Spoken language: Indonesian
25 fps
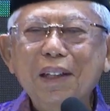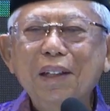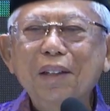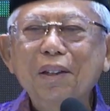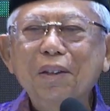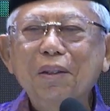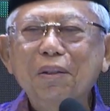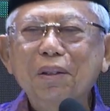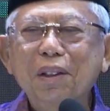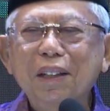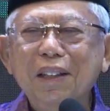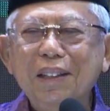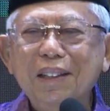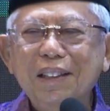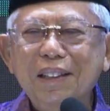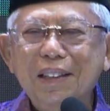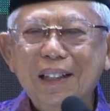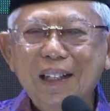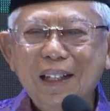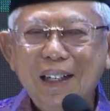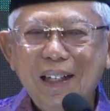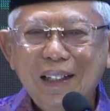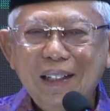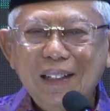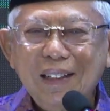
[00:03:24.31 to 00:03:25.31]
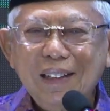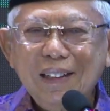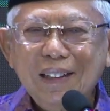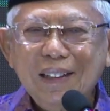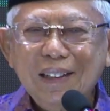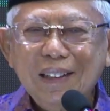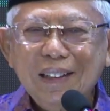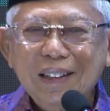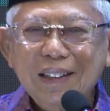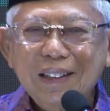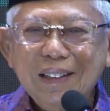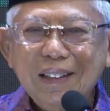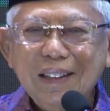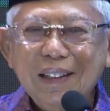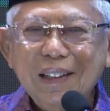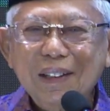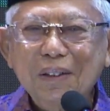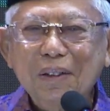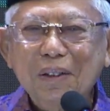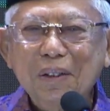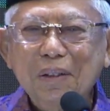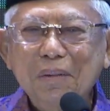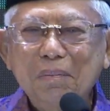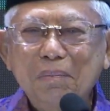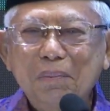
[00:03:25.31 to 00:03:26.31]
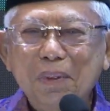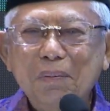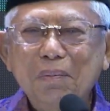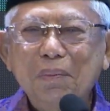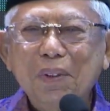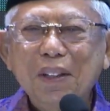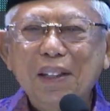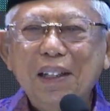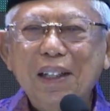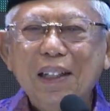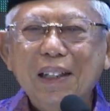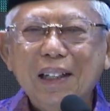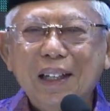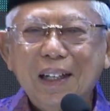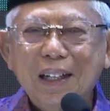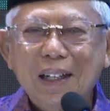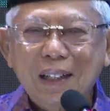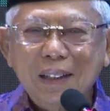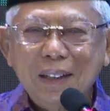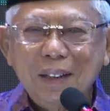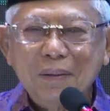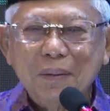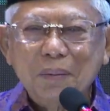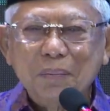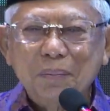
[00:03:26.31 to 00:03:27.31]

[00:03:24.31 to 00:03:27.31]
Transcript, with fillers: Indonesia yaitu pemberdayaan